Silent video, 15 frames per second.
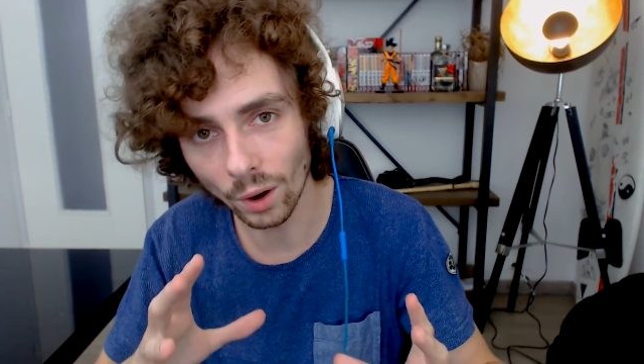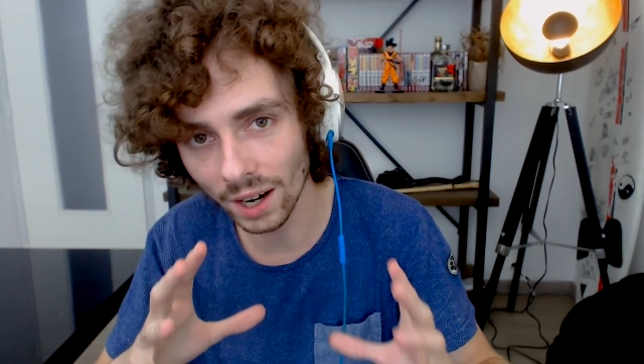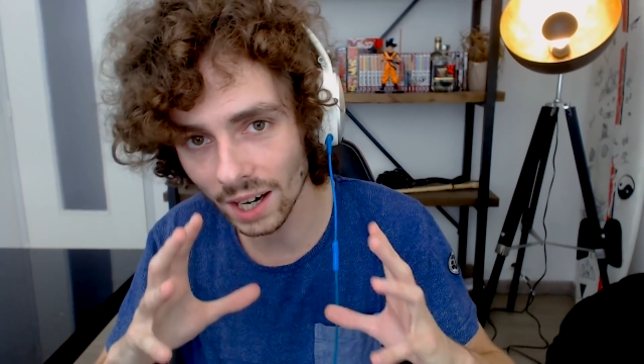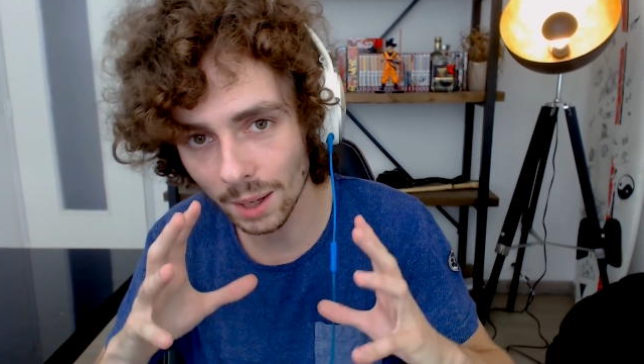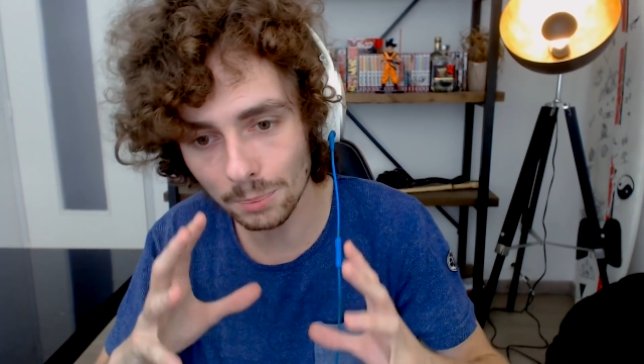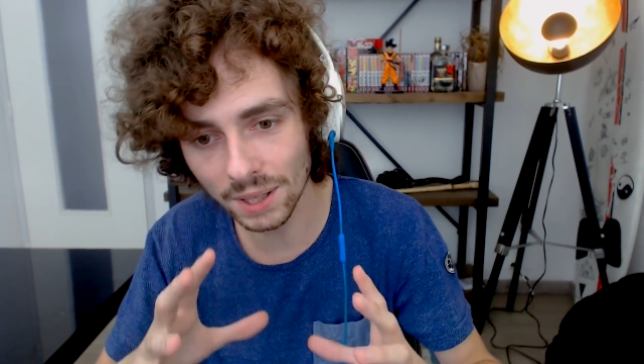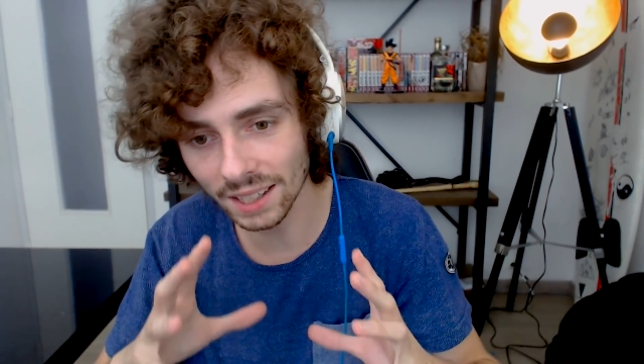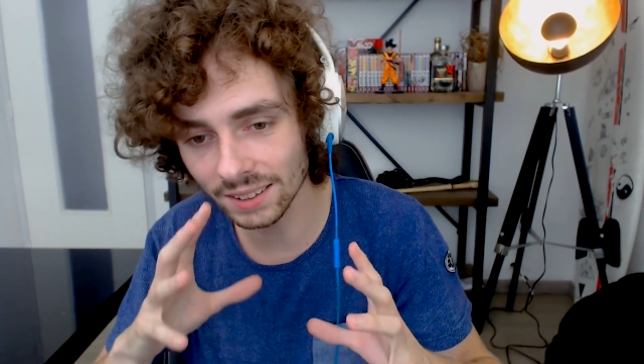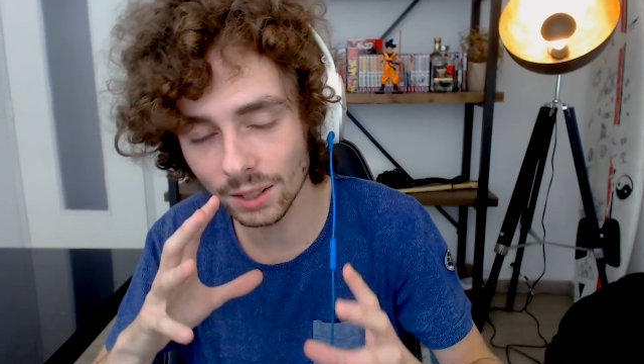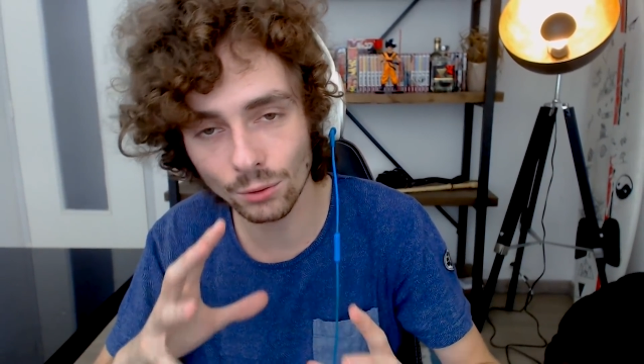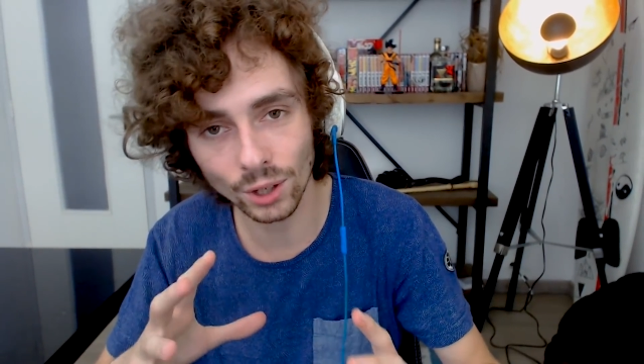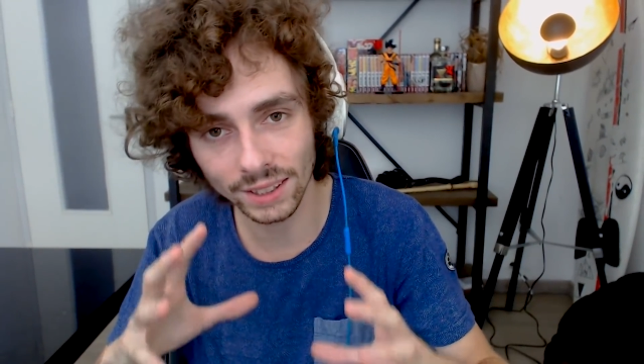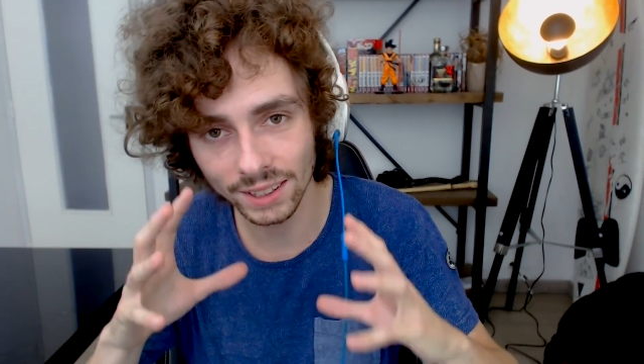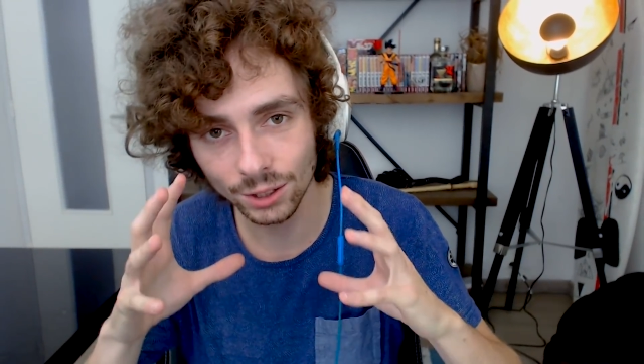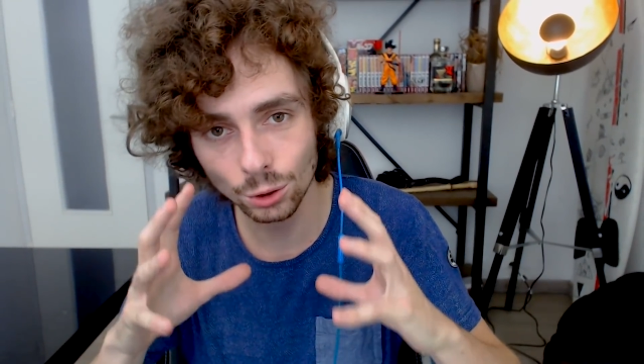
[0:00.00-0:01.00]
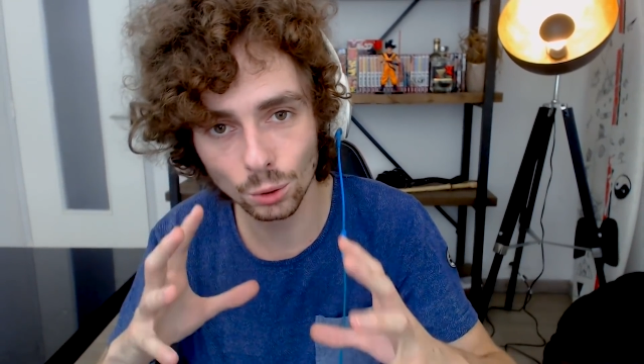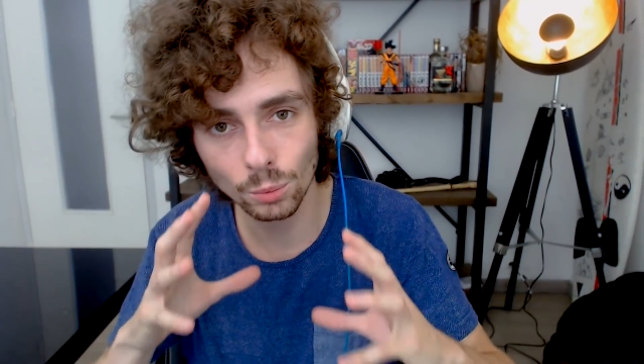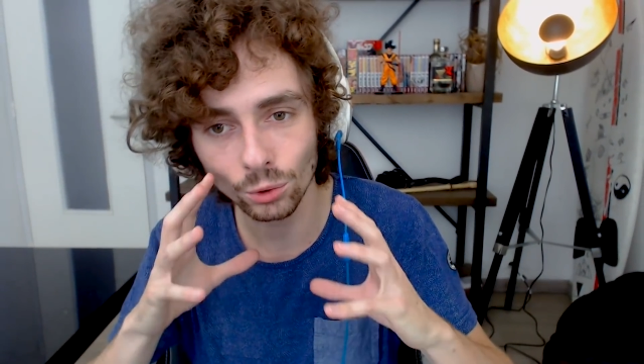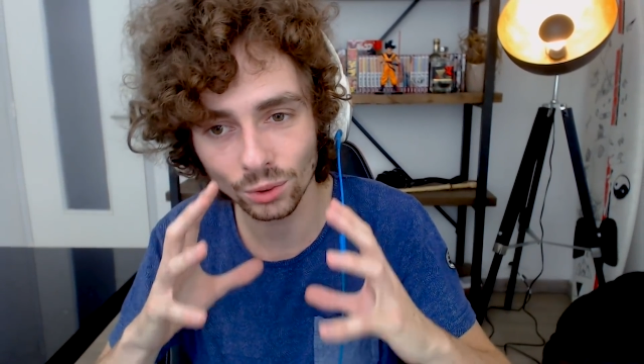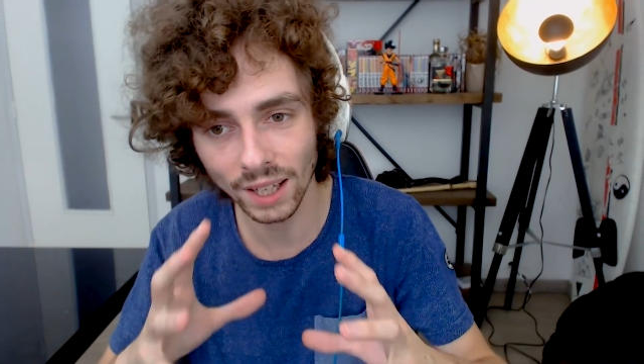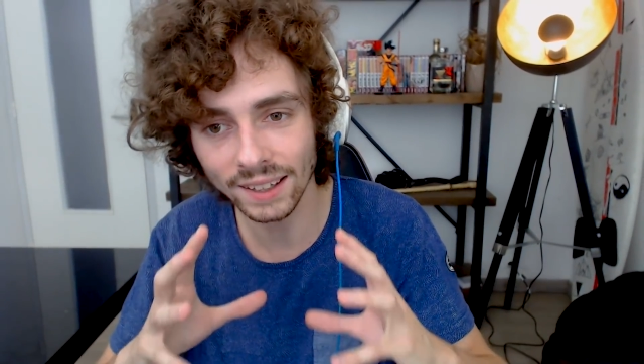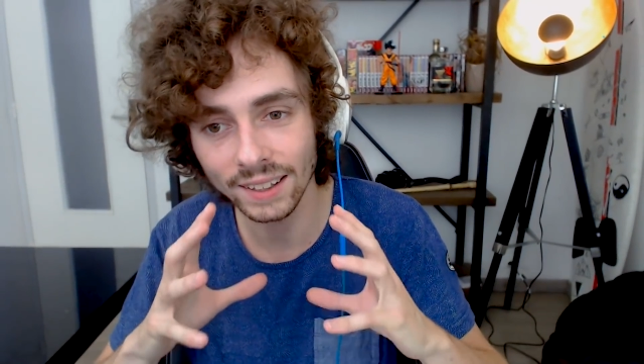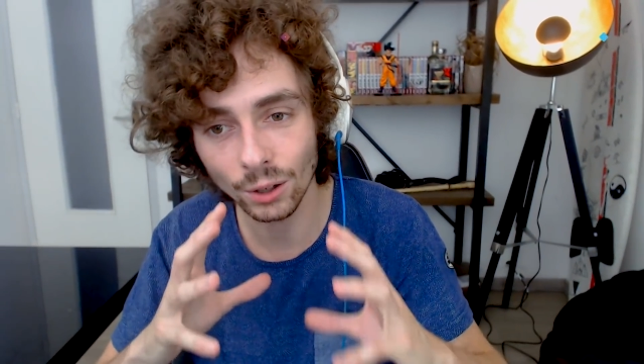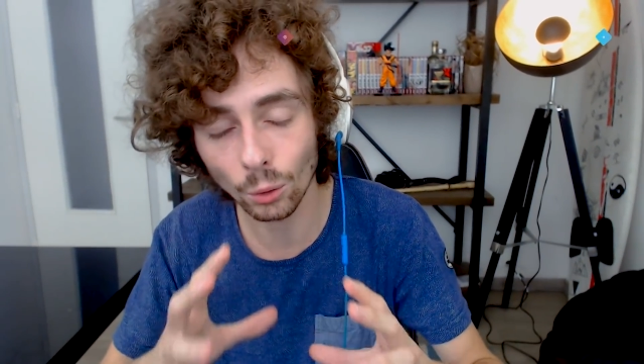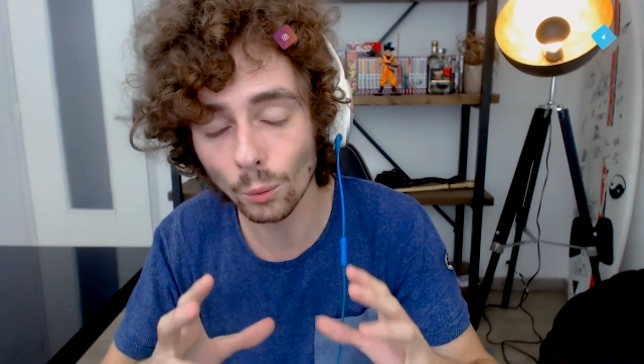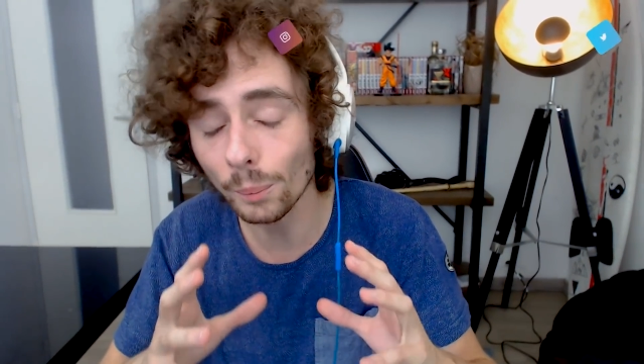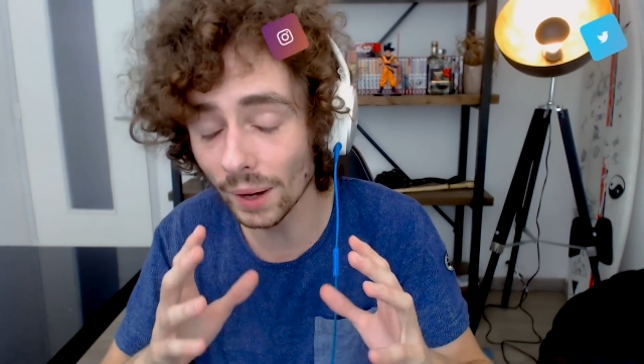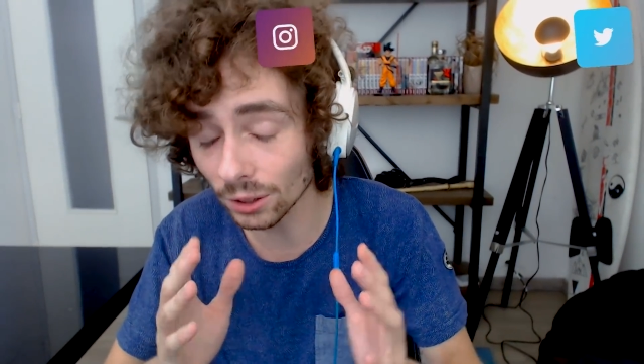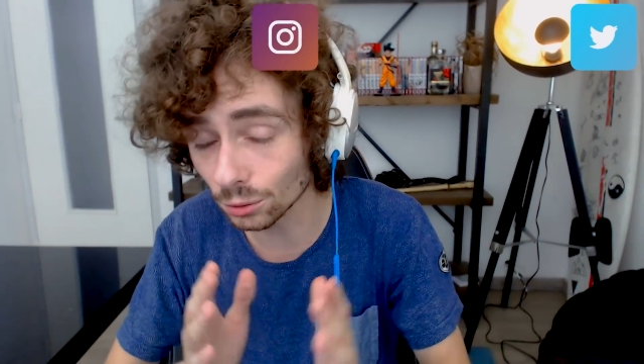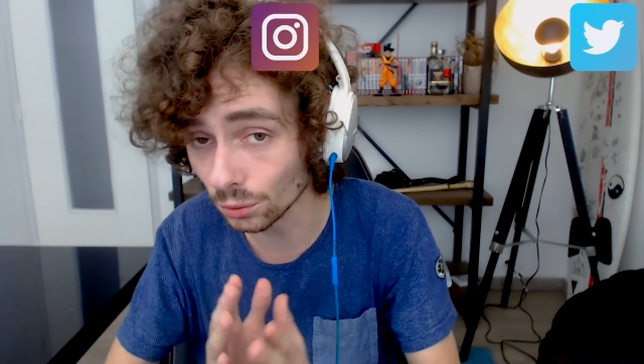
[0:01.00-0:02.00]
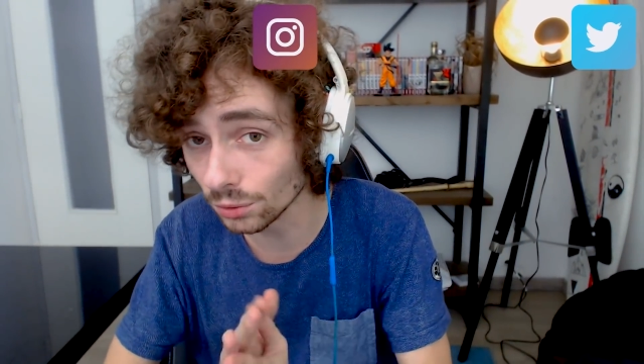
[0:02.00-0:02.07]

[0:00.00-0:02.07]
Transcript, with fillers: À la place d'avoir des cubes, on a des ronds partout.